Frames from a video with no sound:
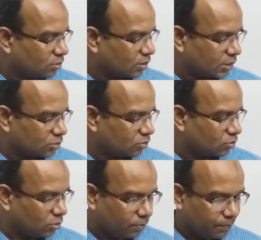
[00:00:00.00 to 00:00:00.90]

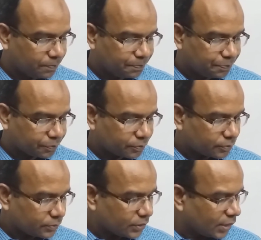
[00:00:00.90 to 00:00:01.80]
কার্যক্রম
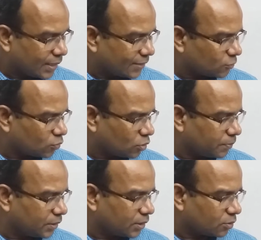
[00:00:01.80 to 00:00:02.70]

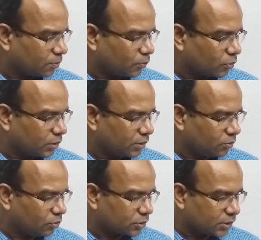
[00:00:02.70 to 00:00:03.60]
কার্যকর্মের দেখো প্রকৃতিও
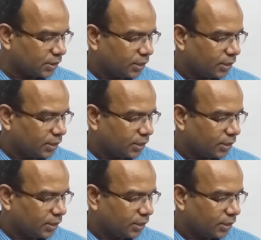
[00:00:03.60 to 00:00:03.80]
হচ্ছে